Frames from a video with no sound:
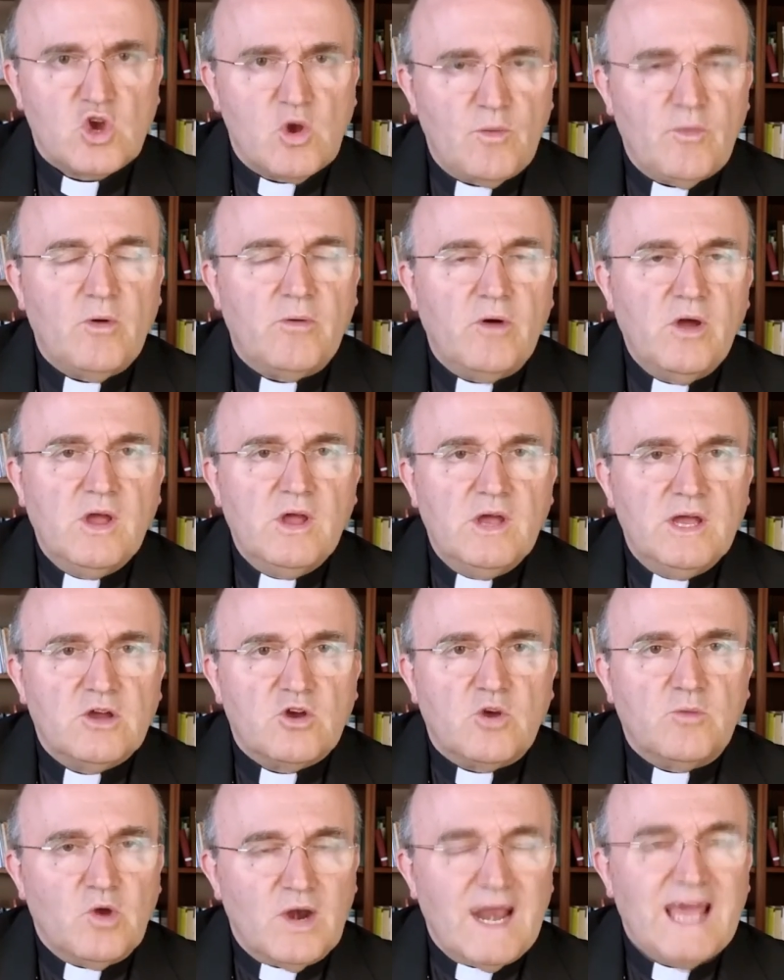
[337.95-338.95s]
como,
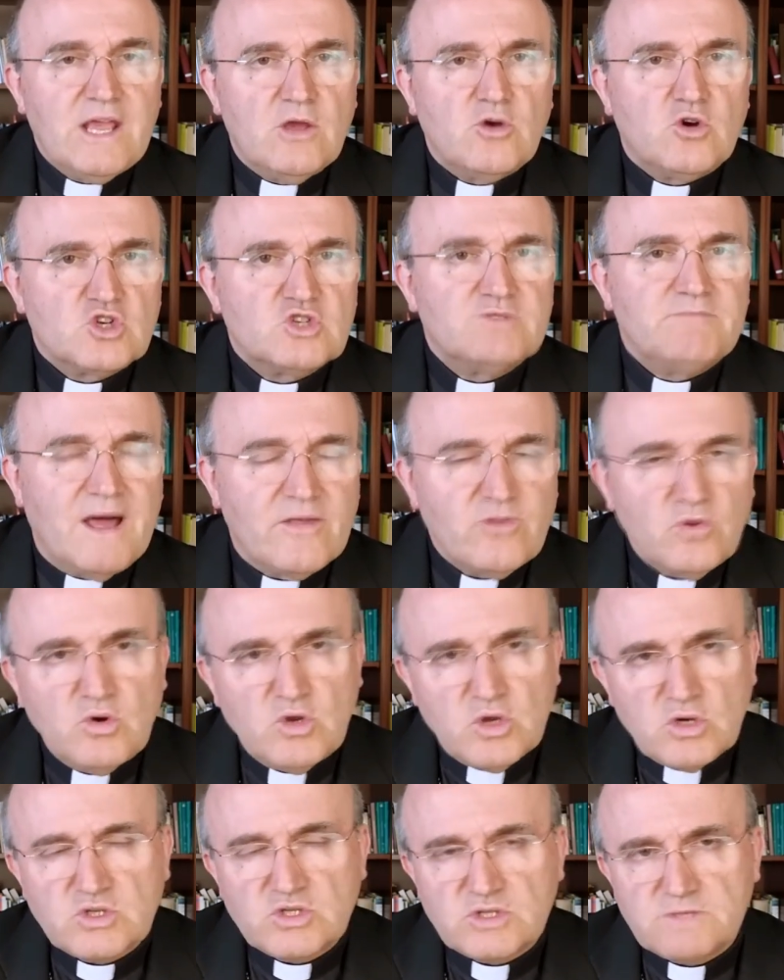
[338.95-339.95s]
laicos
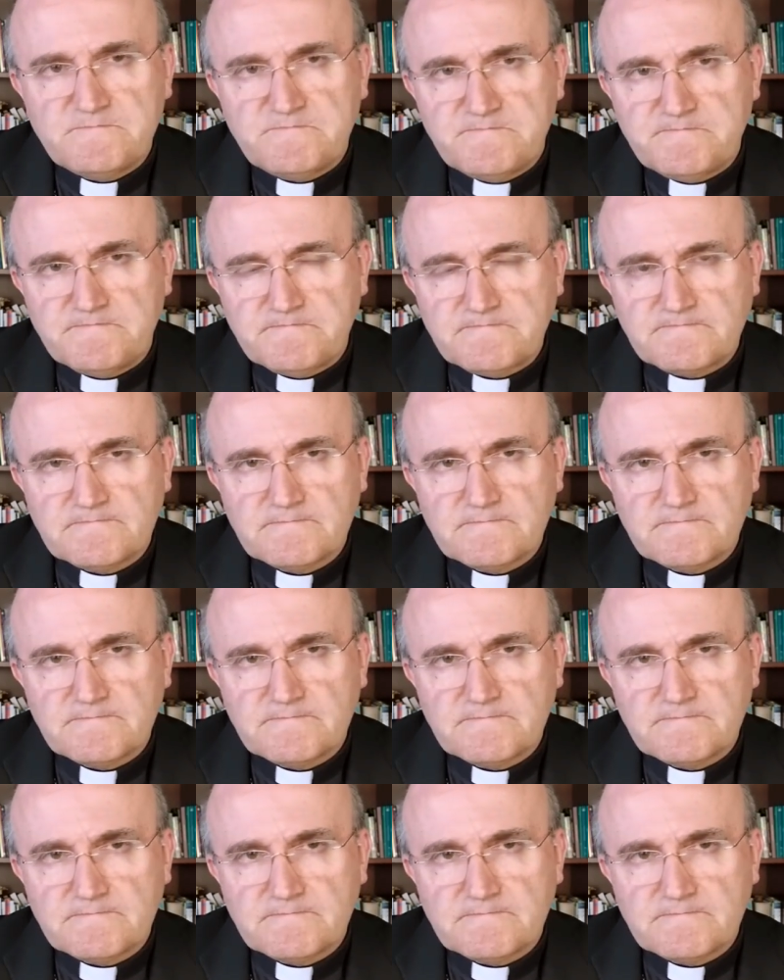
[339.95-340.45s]
maduros,